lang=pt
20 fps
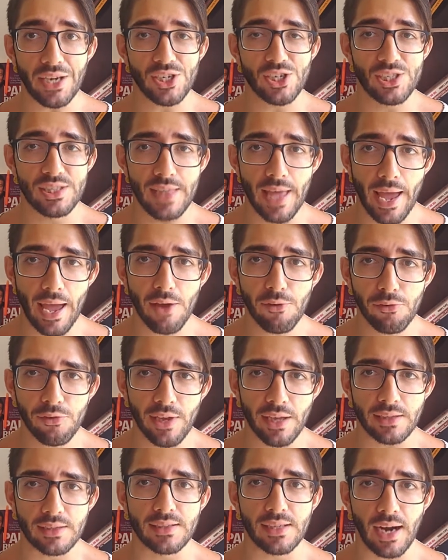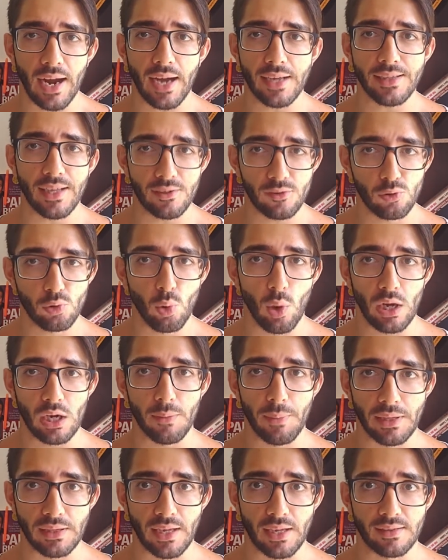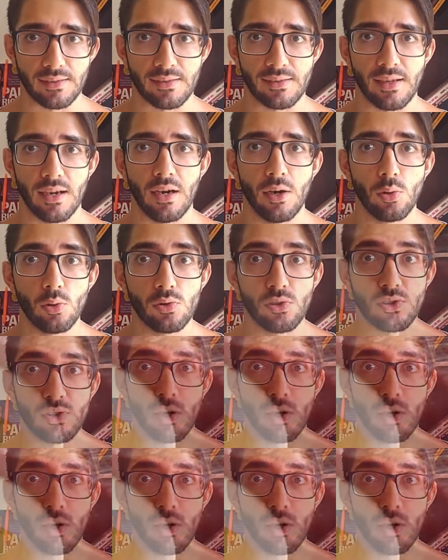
mas deve entrar na sua alimentação